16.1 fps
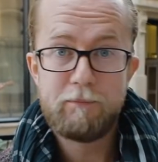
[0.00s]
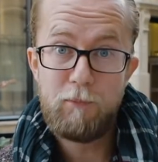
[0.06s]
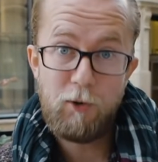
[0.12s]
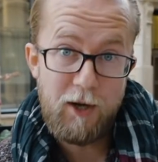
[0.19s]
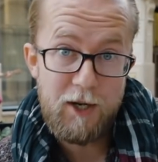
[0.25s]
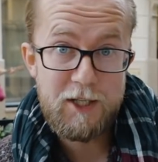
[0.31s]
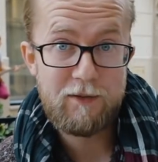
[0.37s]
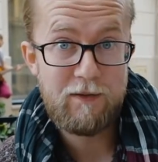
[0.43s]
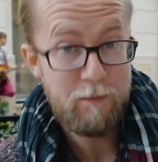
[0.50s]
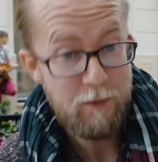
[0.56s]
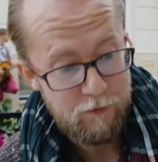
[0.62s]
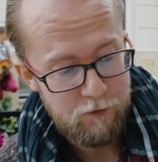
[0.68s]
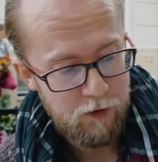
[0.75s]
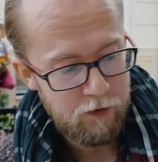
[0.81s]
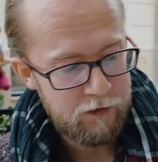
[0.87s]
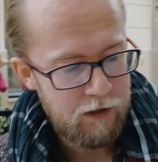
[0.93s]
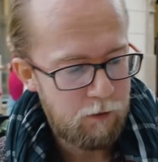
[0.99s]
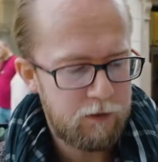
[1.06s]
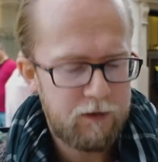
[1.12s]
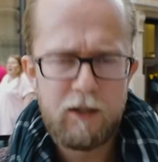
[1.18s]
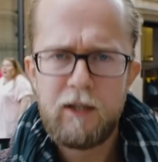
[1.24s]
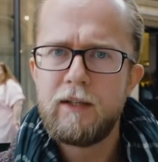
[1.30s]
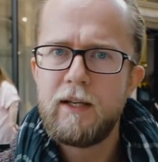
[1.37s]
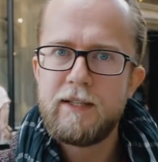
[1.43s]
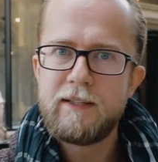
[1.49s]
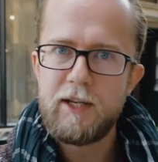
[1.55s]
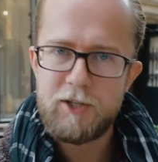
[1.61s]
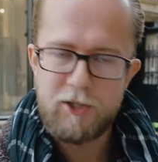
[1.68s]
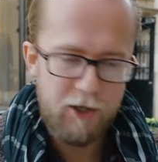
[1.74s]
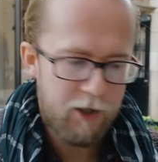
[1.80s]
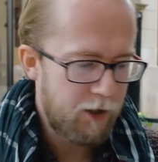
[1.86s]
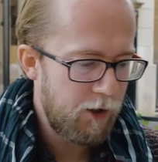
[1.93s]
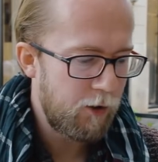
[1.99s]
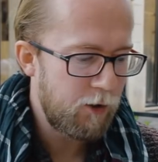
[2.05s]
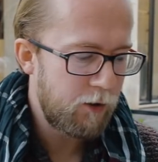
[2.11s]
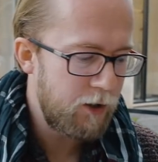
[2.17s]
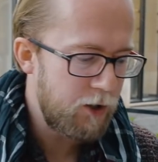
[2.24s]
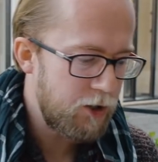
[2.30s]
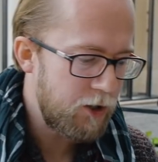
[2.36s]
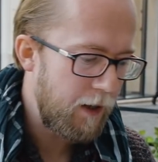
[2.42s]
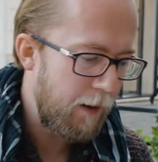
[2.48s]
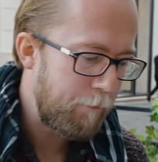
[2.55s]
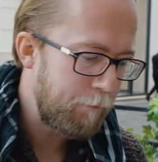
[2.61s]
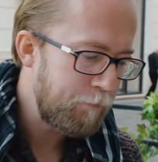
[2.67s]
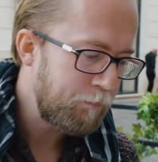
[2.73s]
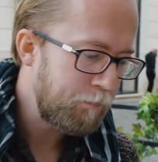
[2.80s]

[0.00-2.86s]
Pokażę Wam, jak wyglądały, takie najstarsze archeologiczne.